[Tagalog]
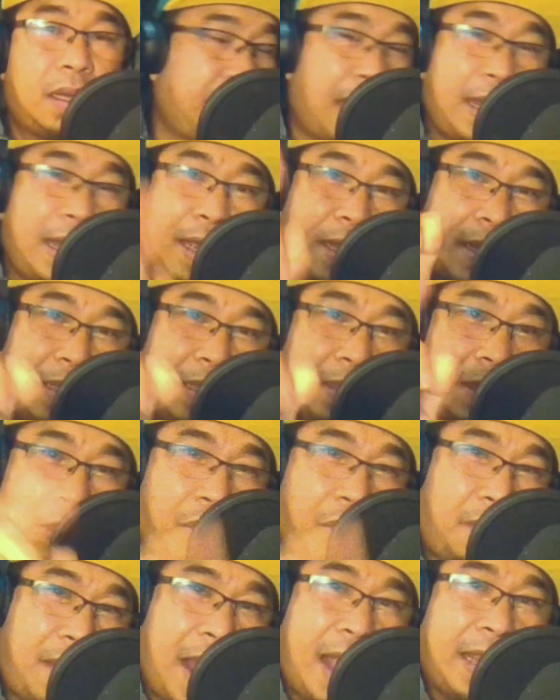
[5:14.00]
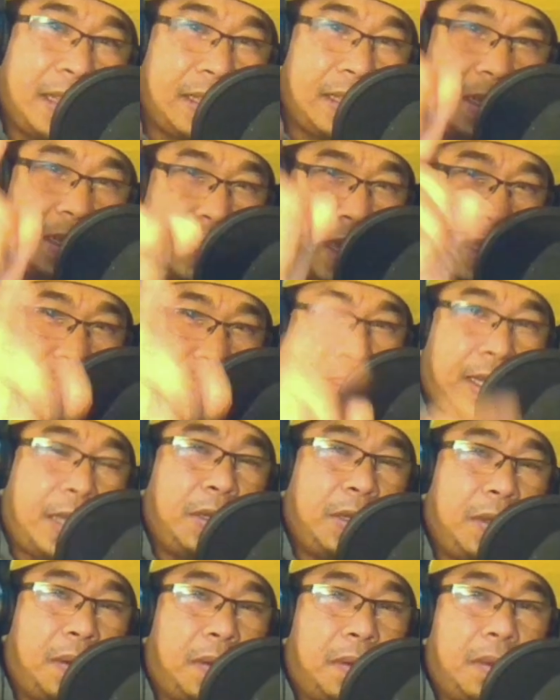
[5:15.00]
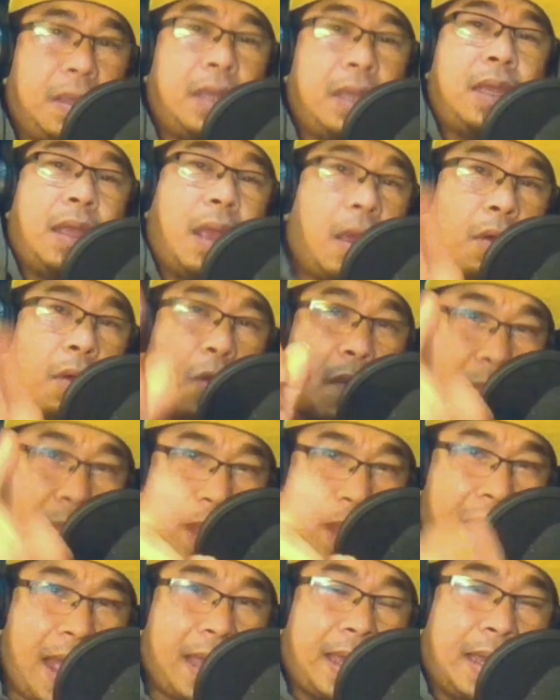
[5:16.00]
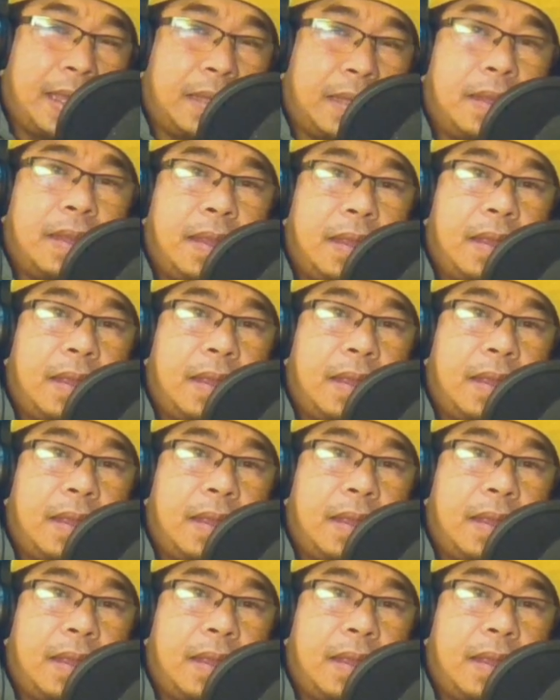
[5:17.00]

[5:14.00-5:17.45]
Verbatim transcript: Yan ang hindi ko maintindihan sa inyo kung bakit